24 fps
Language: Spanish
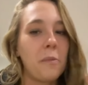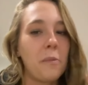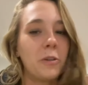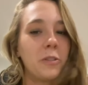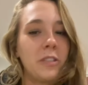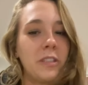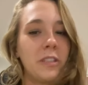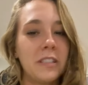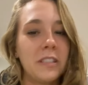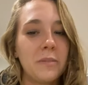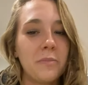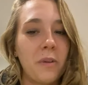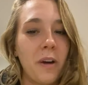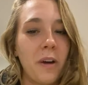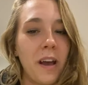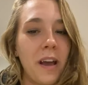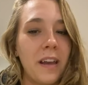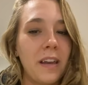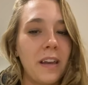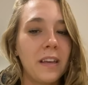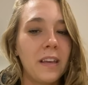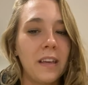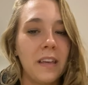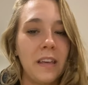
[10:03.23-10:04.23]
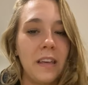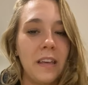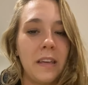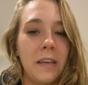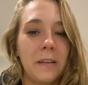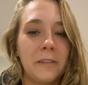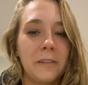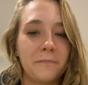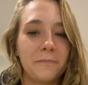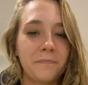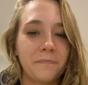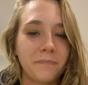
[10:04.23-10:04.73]
muchísimo a Eric
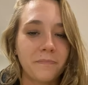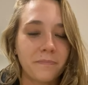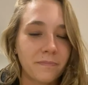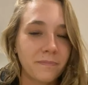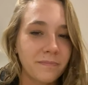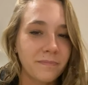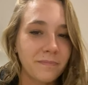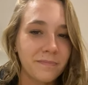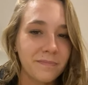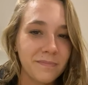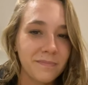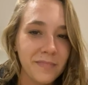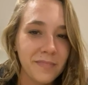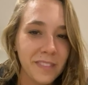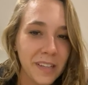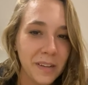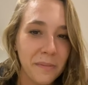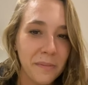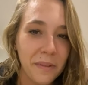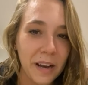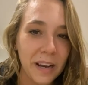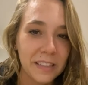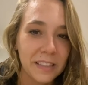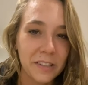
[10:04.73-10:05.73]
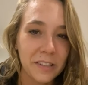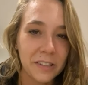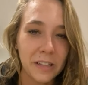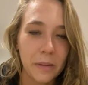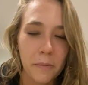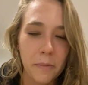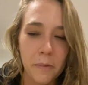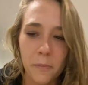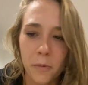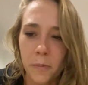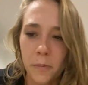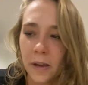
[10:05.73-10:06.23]
y, y me la llevé
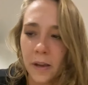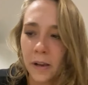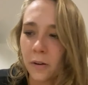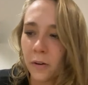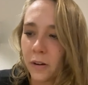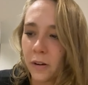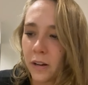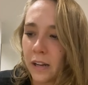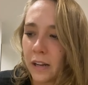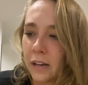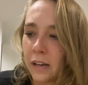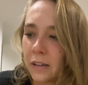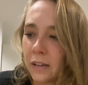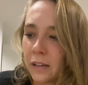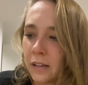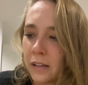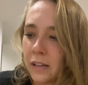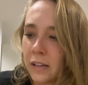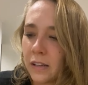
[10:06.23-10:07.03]
también muy bien con él.